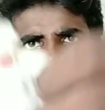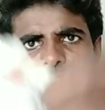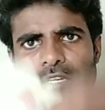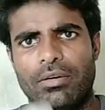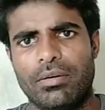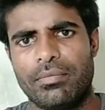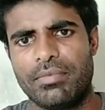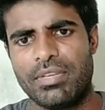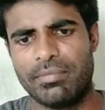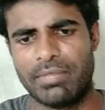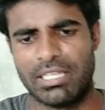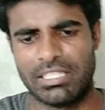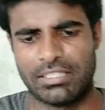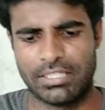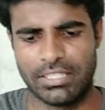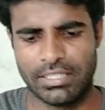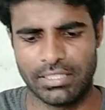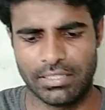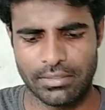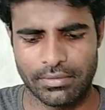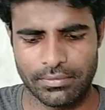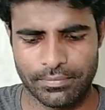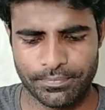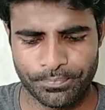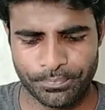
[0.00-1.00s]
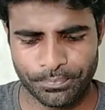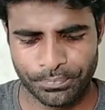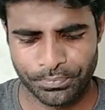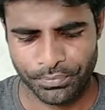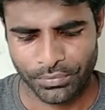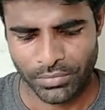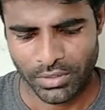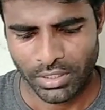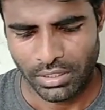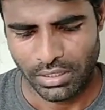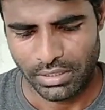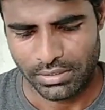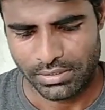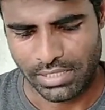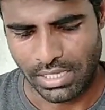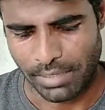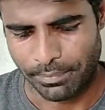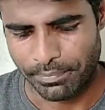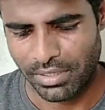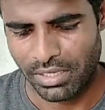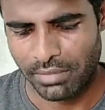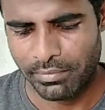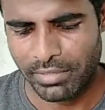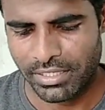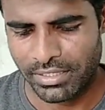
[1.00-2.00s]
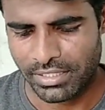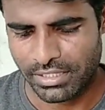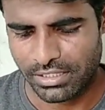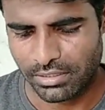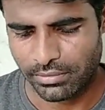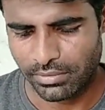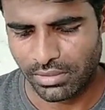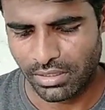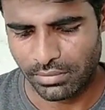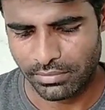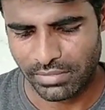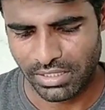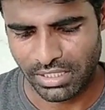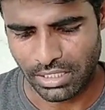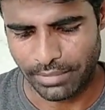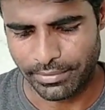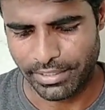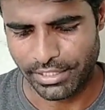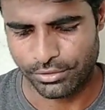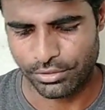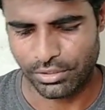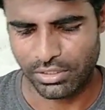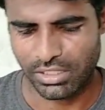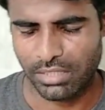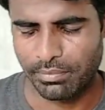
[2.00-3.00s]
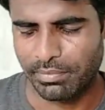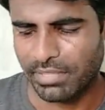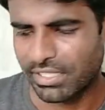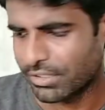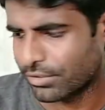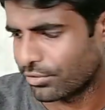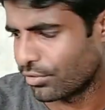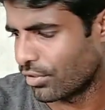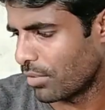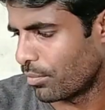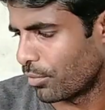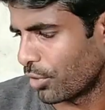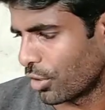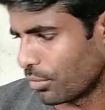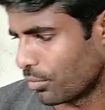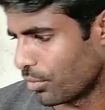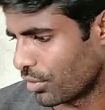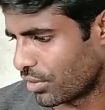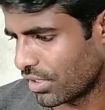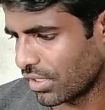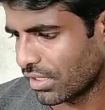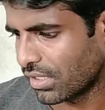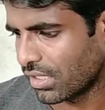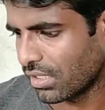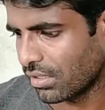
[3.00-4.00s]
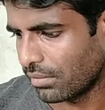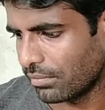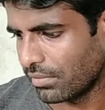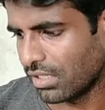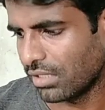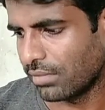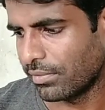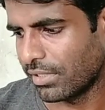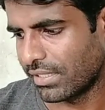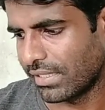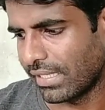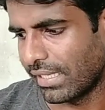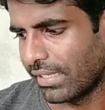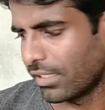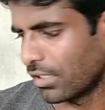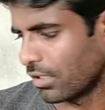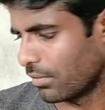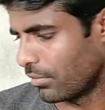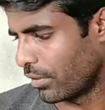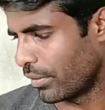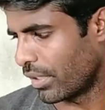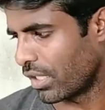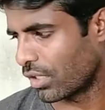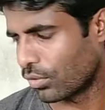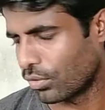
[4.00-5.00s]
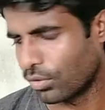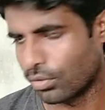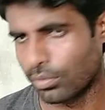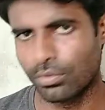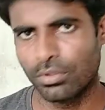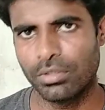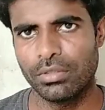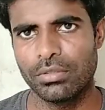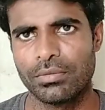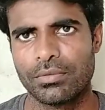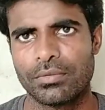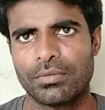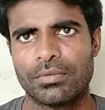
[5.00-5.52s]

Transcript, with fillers: এটাও আমি মাছের সাপ্লিমেন্ট হিসেবে আমি খাবারের সঙ্গে মিক্স করে পরবর্তীতে আমি আমার ট্যাঙ্কে ব্যবহার করব